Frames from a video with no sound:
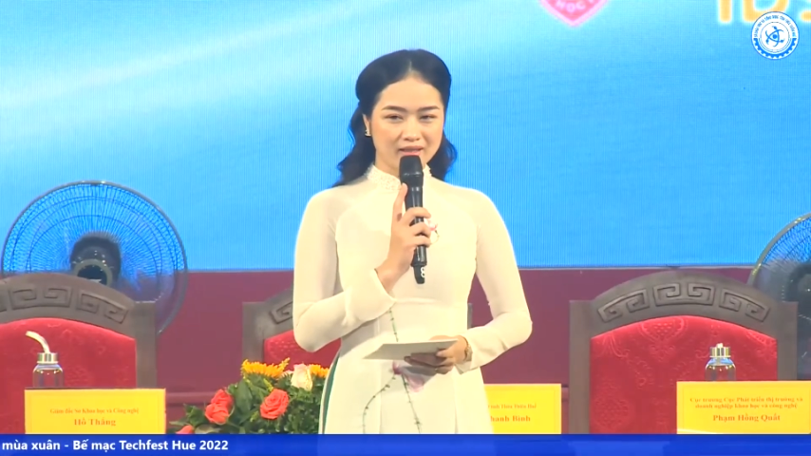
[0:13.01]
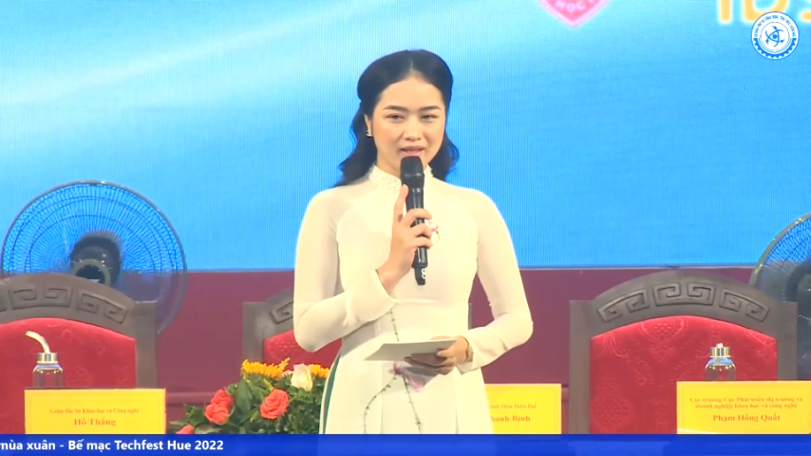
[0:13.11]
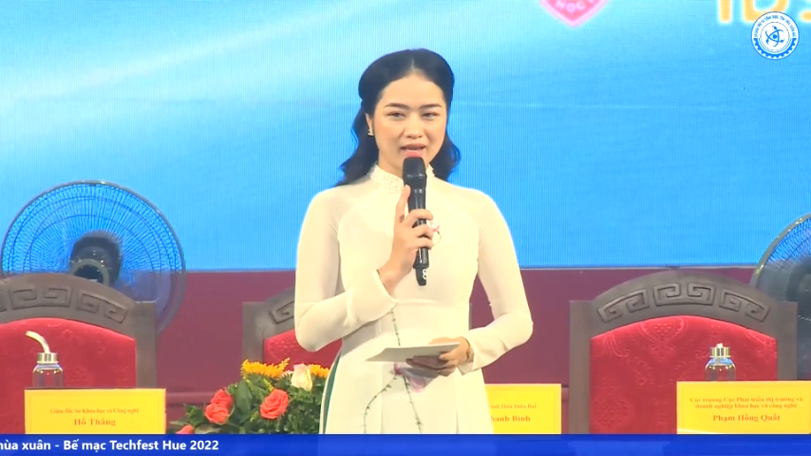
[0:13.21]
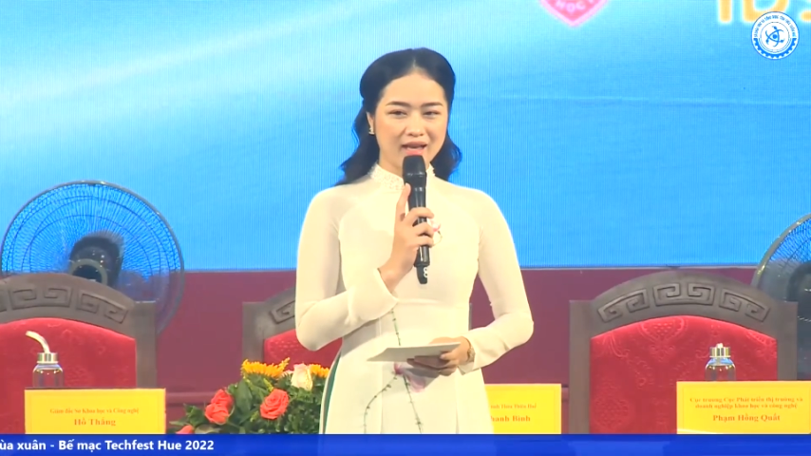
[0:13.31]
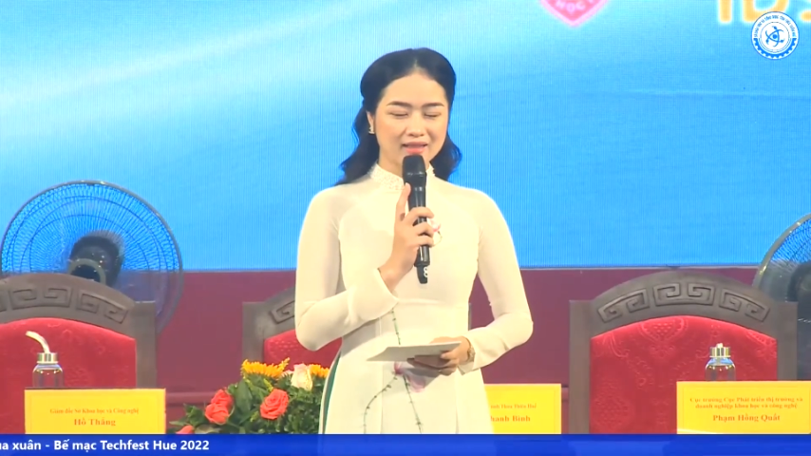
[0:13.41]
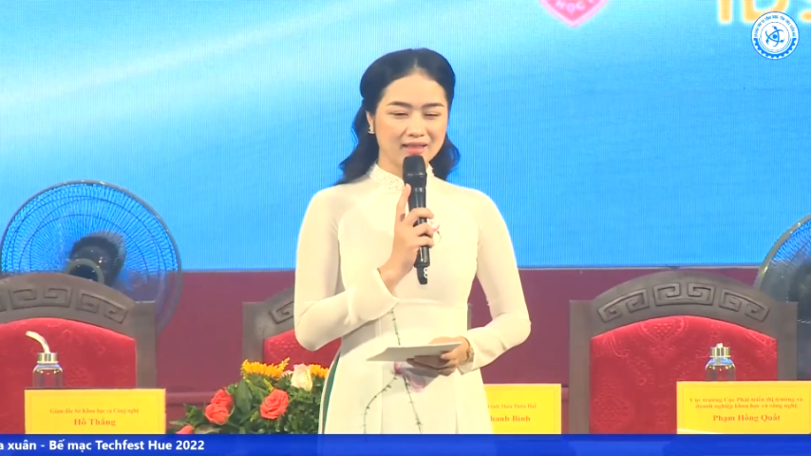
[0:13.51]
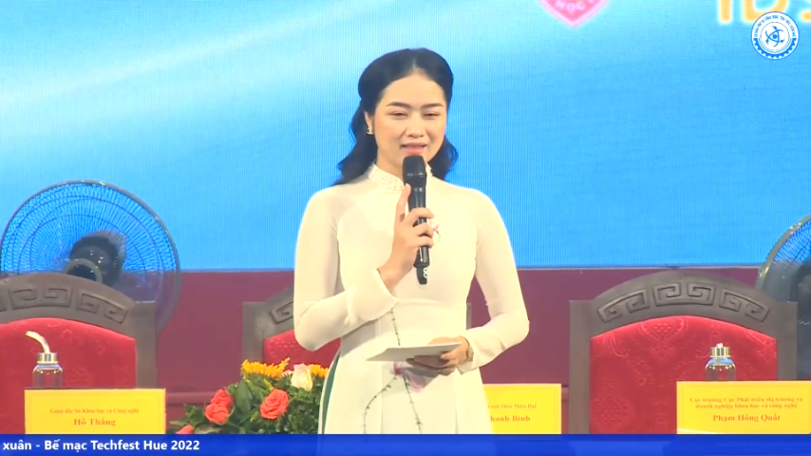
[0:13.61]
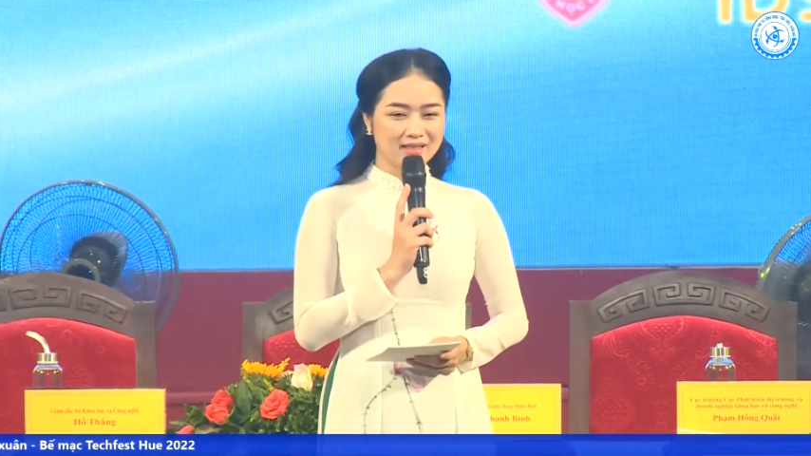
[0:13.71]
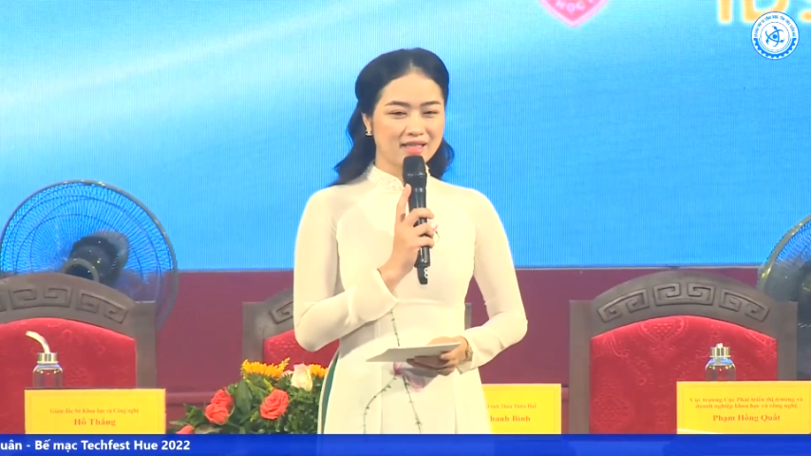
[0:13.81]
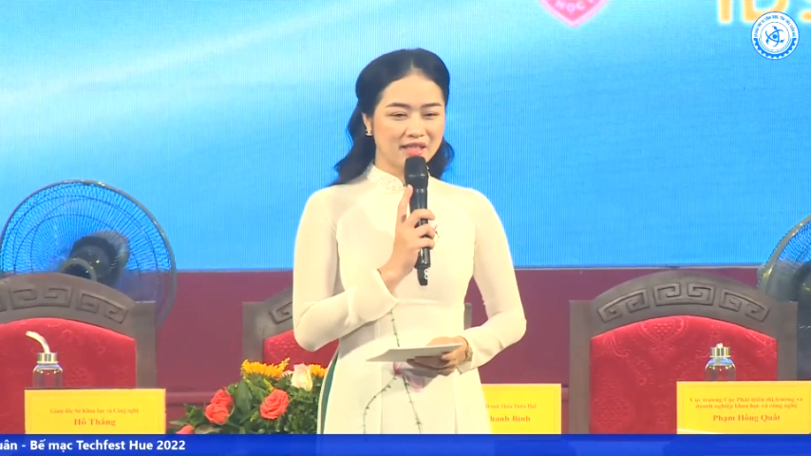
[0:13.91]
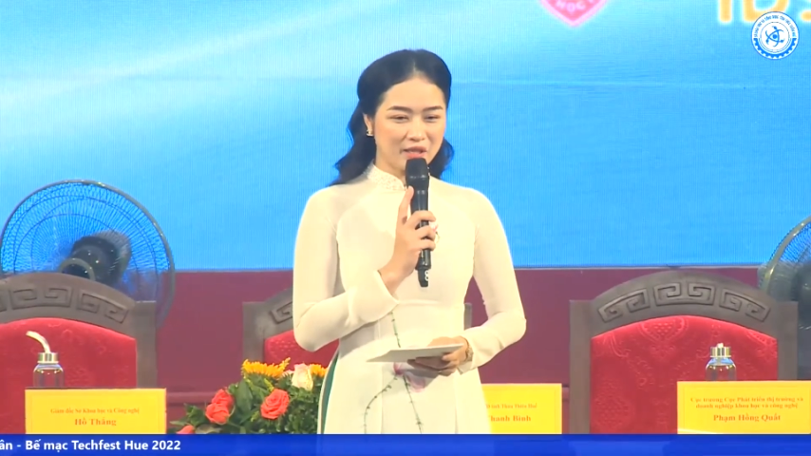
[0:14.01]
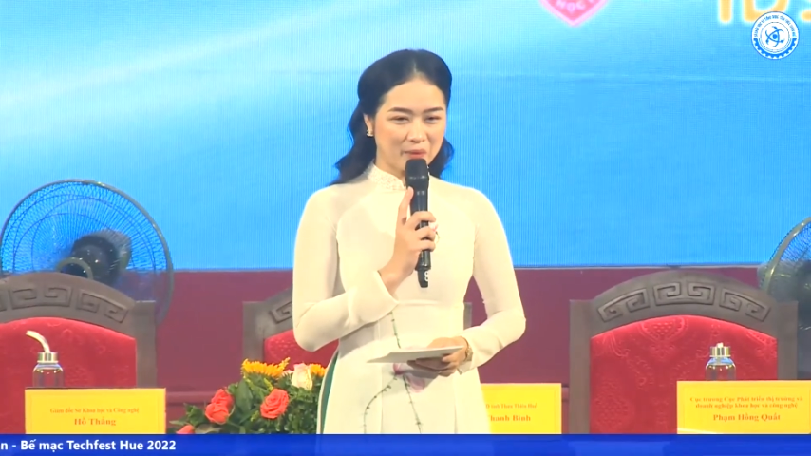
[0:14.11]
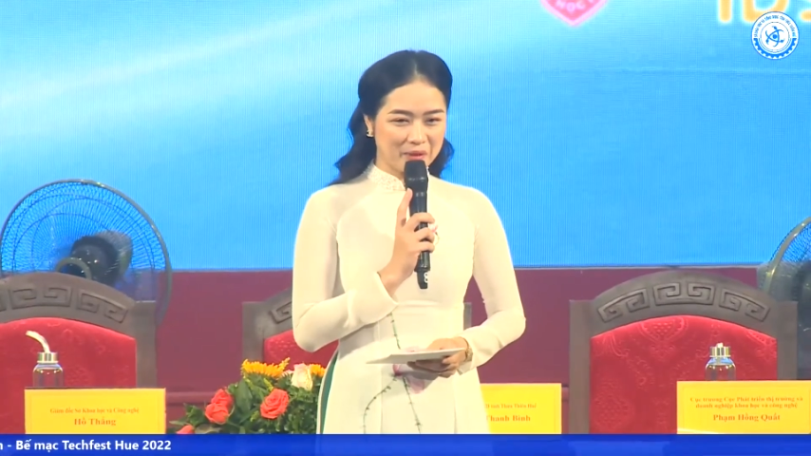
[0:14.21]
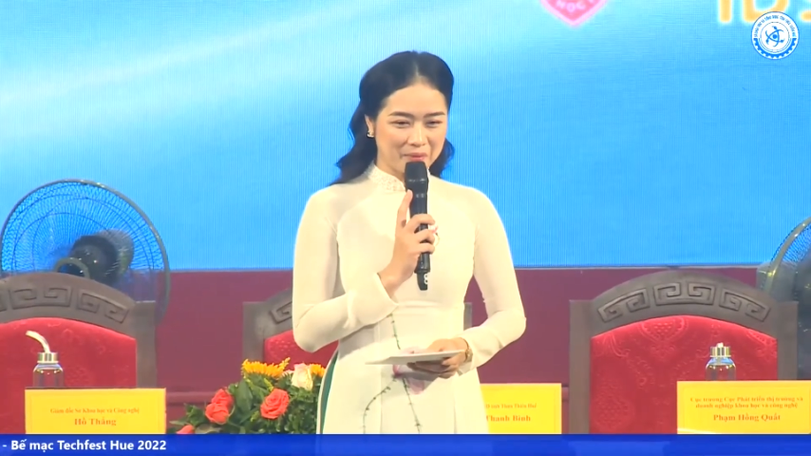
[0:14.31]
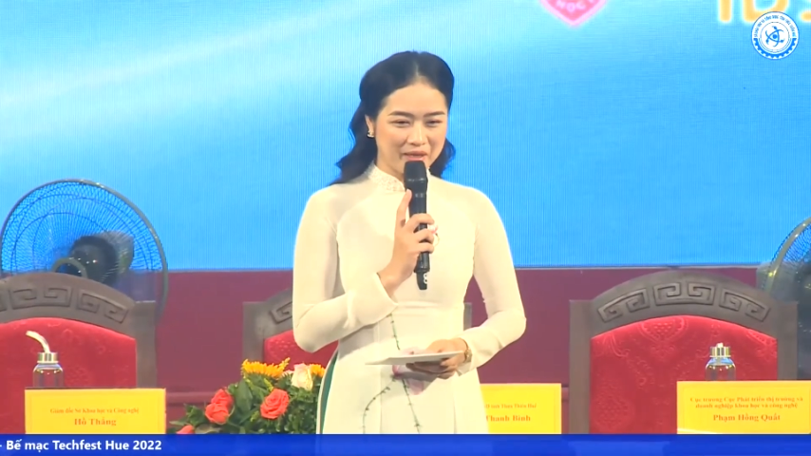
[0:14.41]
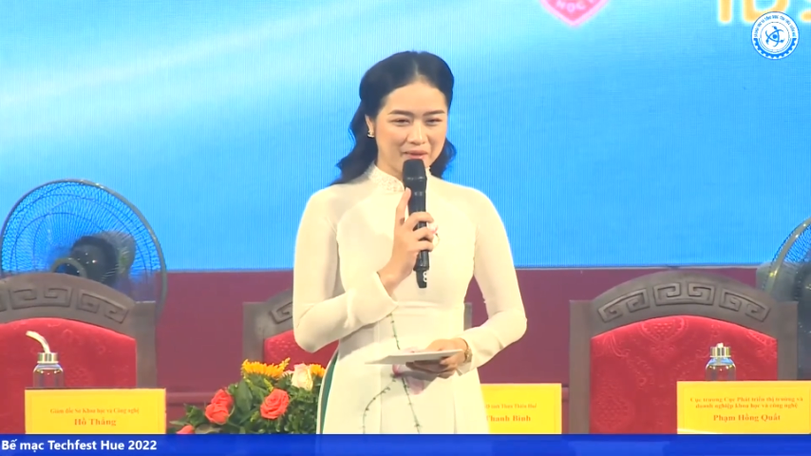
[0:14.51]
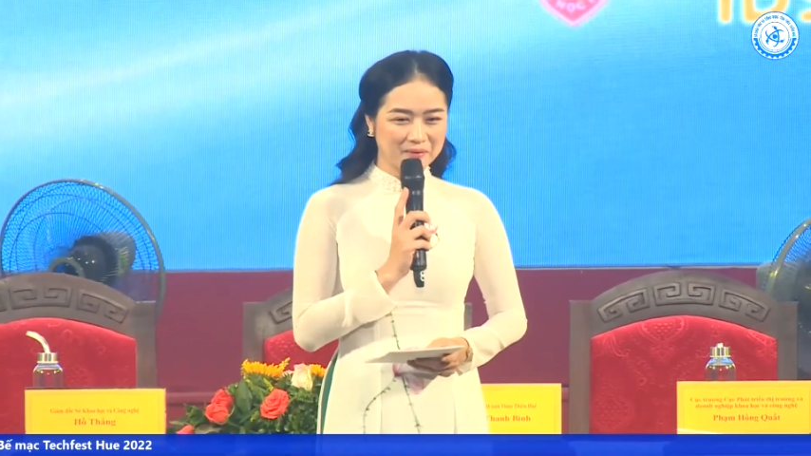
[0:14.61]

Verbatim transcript: diễn đàn. Xin trân trọng kính mời.